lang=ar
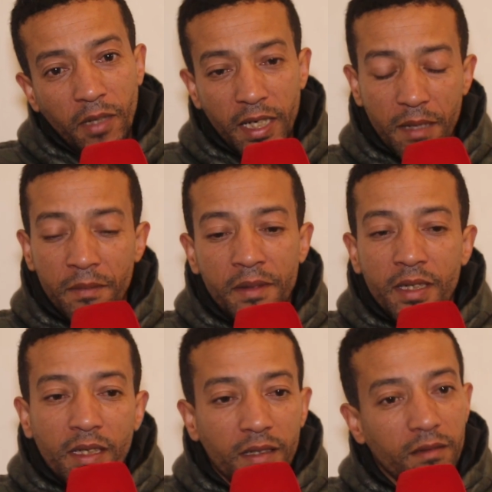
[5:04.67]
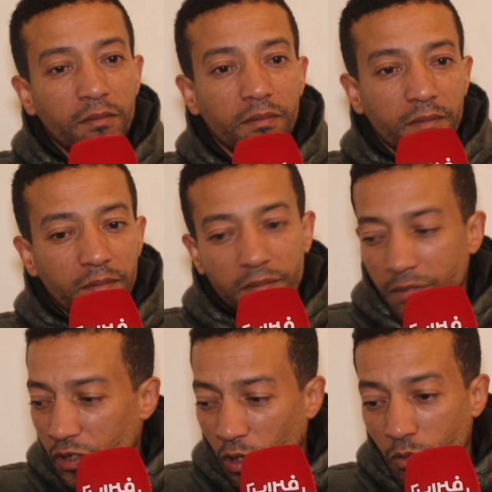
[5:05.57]
بغينا
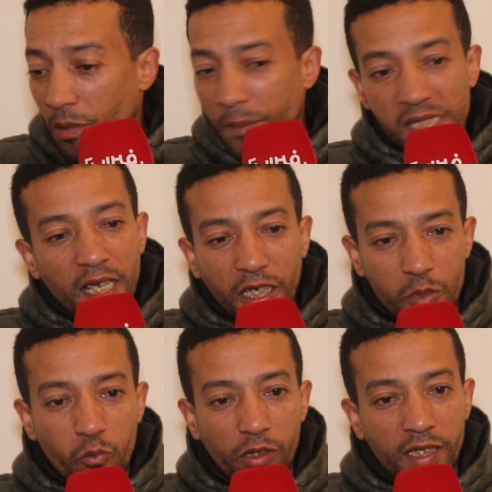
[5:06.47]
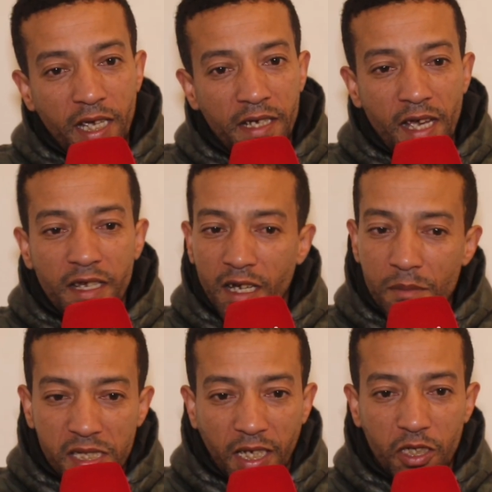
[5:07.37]
اش نقول ما ساخيش بولدي انا انا راه
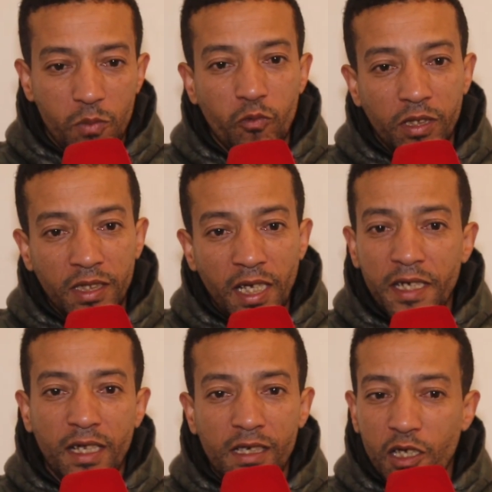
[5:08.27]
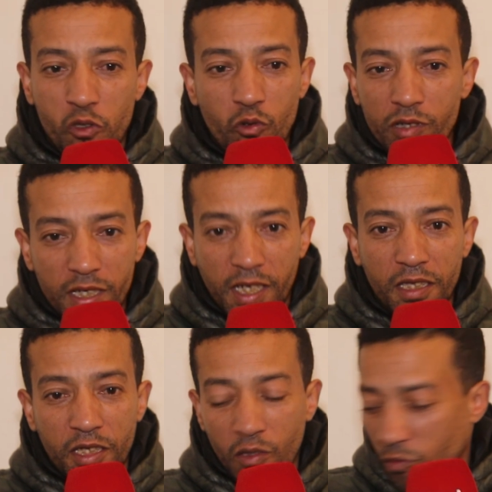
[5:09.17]
ما ساخيش بولدي حنا اللي كتقولوا لنا
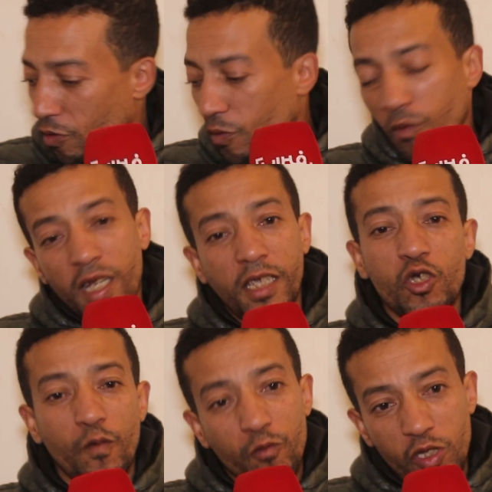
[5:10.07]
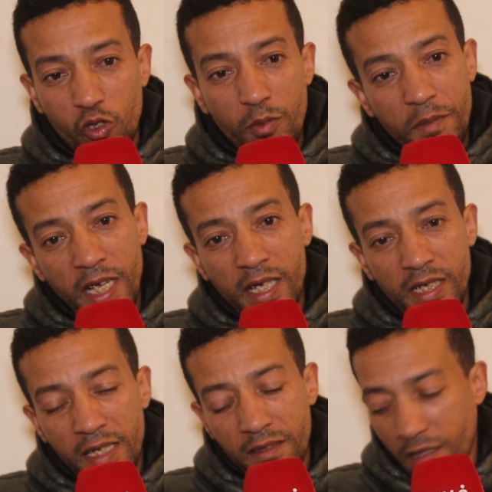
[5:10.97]
كنديروا ولكن شوف حتى انتم من
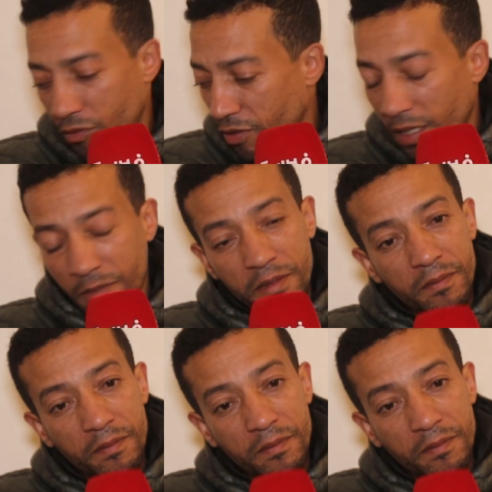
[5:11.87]
حالي هاد الدري قدامي